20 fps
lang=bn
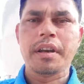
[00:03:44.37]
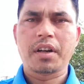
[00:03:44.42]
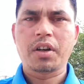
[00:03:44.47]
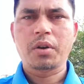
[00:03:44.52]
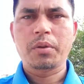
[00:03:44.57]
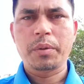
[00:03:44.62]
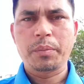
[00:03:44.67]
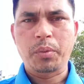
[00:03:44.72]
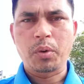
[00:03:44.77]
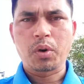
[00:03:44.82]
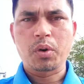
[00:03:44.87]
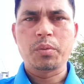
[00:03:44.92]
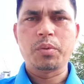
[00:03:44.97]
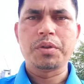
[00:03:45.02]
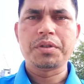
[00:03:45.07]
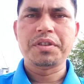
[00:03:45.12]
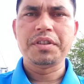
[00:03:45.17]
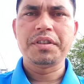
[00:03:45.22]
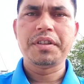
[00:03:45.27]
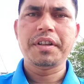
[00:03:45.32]
দেখা হবে
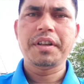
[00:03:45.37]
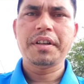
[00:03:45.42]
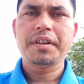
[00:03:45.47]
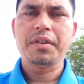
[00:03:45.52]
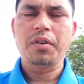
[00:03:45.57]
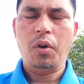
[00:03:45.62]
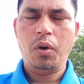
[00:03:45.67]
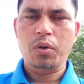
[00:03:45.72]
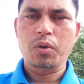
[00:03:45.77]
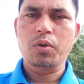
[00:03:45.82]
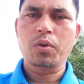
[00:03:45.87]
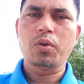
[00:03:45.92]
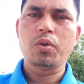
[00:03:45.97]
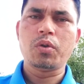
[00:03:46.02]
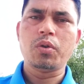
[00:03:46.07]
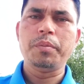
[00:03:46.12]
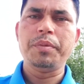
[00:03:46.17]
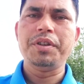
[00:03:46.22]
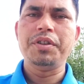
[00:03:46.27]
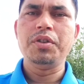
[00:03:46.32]
পরবর্তীতে অন্য
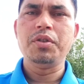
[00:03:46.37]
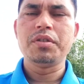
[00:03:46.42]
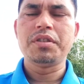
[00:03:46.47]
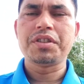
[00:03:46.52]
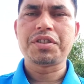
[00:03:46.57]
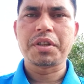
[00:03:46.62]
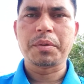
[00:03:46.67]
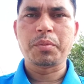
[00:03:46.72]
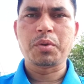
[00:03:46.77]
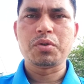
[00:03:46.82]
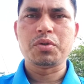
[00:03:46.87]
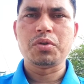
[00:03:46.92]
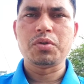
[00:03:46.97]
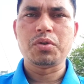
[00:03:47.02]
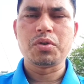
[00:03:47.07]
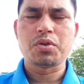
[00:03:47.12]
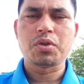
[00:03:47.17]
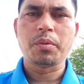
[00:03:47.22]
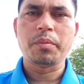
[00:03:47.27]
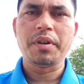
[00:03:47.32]
কোনো ভিডিওতে সে
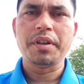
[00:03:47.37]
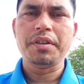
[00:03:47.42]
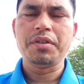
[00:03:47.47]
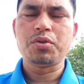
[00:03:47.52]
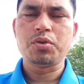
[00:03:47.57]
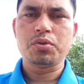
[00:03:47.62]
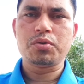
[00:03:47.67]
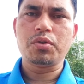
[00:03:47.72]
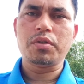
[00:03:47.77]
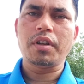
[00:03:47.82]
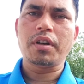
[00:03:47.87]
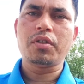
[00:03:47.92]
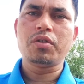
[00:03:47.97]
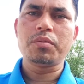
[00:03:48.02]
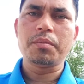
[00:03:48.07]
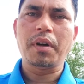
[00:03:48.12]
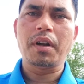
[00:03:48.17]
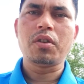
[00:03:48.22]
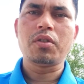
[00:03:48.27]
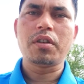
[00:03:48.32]
পর্যন্ত সবাই সুস্থ
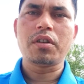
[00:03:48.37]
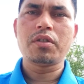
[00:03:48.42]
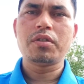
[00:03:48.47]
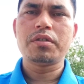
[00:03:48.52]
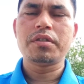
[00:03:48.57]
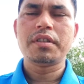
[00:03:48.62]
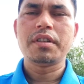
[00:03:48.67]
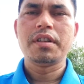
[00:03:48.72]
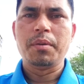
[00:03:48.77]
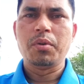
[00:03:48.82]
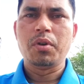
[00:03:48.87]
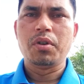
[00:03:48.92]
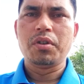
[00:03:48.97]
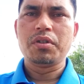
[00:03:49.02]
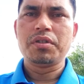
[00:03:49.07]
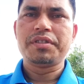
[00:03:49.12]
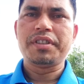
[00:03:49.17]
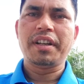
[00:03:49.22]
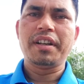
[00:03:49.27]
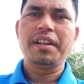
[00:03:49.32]
থাকুন ভালো থাকুন এবং
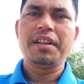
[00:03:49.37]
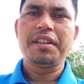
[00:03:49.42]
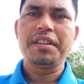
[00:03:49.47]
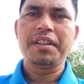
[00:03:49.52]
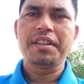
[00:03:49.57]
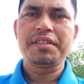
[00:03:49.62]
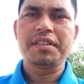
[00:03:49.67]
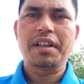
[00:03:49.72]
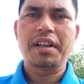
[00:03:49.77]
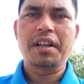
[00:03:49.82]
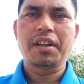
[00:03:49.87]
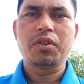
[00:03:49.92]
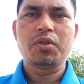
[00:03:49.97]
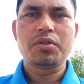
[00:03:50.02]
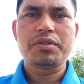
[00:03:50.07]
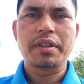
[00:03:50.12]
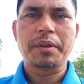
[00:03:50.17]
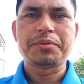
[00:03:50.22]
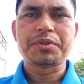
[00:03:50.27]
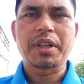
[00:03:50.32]
চ্যানেলটিকে যারা
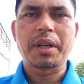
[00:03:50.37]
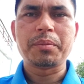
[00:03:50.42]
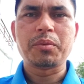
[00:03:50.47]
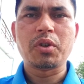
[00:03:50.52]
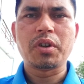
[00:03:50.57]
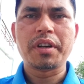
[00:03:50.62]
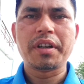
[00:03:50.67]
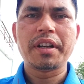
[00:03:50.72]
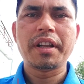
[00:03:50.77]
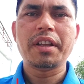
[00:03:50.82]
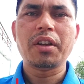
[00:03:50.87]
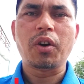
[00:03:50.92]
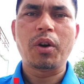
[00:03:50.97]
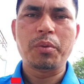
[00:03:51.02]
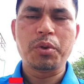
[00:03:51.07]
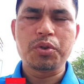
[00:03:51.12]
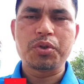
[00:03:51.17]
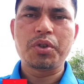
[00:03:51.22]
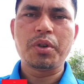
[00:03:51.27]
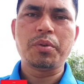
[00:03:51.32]
এখনও সাবস্ক্রাইব করেন নাই
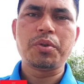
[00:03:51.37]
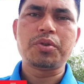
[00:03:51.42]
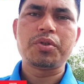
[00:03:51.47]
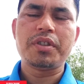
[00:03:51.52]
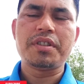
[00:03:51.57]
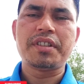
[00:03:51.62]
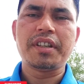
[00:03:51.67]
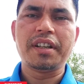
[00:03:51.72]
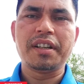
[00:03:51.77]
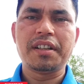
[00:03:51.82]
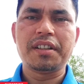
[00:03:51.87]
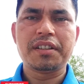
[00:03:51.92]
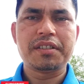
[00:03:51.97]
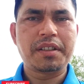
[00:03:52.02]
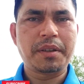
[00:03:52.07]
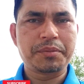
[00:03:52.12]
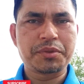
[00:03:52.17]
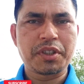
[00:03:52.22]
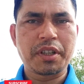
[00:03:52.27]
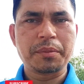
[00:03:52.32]
অবশ্যই অবশ্যই চ্যানেলটিকে
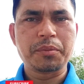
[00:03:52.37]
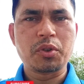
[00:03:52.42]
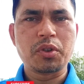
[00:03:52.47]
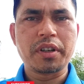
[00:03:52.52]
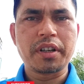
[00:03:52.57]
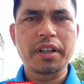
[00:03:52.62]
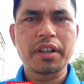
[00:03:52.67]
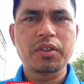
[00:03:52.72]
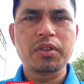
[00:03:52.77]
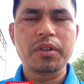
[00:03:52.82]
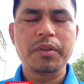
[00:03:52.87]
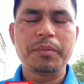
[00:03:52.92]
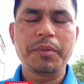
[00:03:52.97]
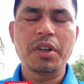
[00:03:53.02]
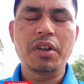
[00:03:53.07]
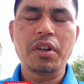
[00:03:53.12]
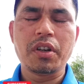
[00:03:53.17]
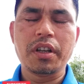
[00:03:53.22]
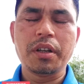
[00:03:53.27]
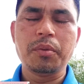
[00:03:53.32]
সাবস্ক্রাইব করে রাখুন
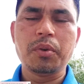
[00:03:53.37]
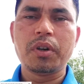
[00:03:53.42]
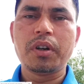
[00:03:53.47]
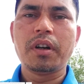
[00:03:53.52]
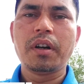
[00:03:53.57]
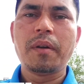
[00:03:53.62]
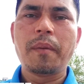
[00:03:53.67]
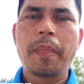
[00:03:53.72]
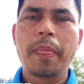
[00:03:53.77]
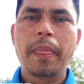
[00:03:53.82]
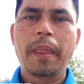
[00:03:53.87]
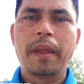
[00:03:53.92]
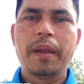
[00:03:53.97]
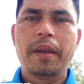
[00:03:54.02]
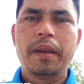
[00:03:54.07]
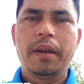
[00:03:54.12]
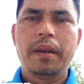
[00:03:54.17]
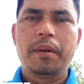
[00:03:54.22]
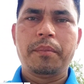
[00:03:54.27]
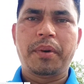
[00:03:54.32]
এবং
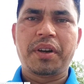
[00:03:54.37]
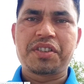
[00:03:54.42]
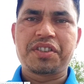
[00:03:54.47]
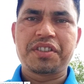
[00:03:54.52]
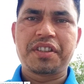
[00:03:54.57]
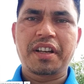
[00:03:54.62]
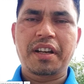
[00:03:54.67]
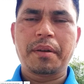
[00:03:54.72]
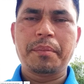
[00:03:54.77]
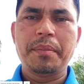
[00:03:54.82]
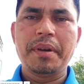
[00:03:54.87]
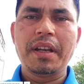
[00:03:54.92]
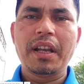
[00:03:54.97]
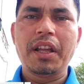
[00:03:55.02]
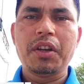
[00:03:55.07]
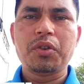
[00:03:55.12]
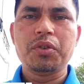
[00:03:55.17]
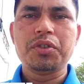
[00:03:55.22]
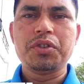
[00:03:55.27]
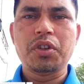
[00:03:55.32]
পাশে থাকা বেল
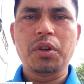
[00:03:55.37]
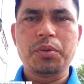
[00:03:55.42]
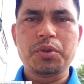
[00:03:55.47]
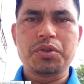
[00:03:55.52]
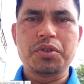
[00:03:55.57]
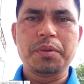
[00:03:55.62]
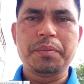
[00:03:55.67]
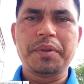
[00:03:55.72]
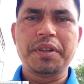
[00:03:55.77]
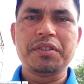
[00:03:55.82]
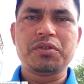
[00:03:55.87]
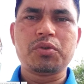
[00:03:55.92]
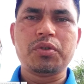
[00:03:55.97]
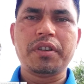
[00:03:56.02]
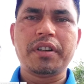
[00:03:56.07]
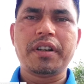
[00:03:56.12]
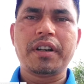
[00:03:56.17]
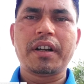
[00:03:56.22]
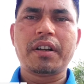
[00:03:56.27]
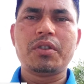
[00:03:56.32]
আইকনটি অবশ্যই প্রেস
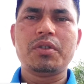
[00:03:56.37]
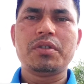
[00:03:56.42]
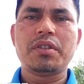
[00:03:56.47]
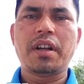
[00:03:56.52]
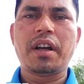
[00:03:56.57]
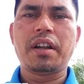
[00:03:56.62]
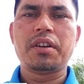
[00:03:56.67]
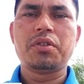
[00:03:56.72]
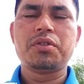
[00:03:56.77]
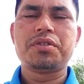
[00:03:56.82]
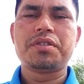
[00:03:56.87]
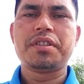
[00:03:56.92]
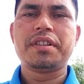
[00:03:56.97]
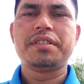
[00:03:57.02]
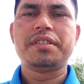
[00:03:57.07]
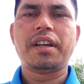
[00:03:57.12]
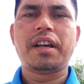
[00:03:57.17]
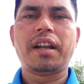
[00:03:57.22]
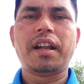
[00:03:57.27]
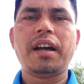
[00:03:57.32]
করে রাখুন আর হচ্ছে
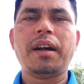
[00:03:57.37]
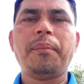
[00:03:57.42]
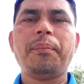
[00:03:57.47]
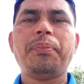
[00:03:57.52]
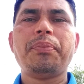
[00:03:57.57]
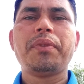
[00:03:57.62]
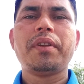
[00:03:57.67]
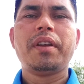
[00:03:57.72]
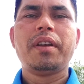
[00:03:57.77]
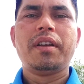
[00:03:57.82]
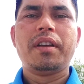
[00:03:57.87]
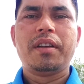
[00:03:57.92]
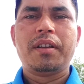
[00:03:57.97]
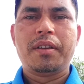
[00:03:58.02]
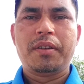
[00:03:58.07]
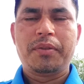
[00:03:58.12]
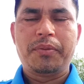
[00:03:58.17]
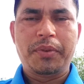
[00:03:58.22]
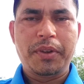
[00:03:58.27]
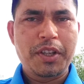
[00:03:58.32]
যারা
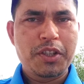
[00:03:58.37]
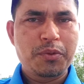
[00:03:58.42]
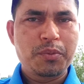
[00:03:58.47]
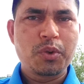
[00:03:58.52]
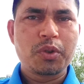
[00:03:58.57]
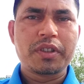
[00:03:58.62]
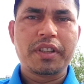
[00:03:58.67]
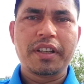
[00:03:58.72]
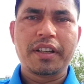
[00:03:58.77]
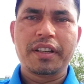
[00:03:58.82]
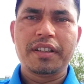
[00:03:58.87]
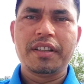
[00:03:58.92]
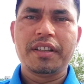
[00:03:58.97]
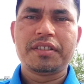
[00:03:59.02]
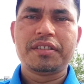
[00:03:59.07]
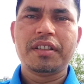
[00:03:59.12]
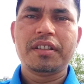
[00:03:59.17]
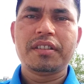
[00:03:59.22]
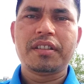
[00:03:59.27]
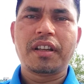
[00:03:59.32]
ফেসবুক থেকে
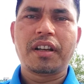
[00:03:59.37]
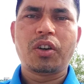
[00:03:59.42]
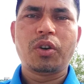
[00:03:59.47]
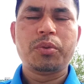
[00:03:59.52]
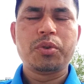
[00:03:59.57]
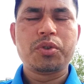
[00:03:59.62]
দেখছেন তারা